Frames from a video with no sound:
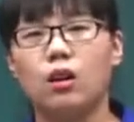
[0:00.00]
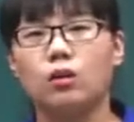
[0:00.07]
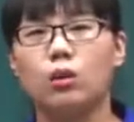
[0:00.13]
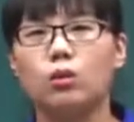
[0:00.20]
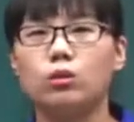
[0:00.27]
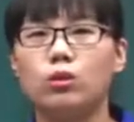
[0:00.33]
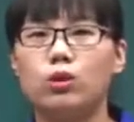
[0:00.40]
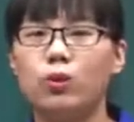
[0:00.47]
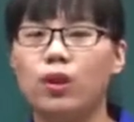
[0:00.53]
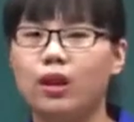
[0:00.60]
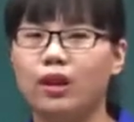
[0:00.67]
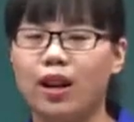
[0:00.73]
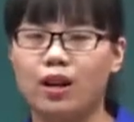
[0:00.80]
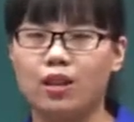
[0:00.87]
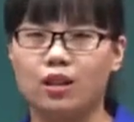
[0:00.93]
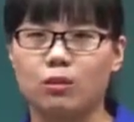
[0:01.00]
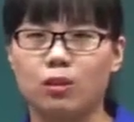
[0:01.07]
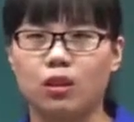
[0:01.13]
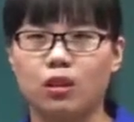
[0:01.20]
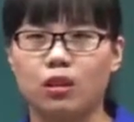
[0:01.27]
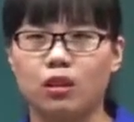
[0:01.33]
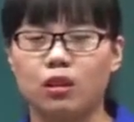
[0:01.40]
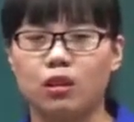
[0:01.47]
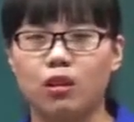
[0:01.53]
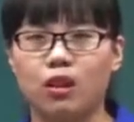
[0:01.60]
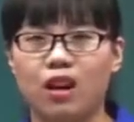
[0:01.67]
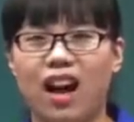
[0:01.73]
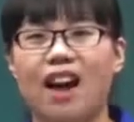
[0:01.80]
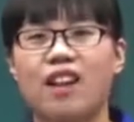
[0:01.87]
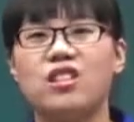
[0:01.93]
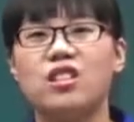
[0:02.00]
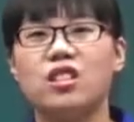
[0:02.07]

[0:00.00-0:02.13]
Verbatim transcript: 通通是为了干什么呢？还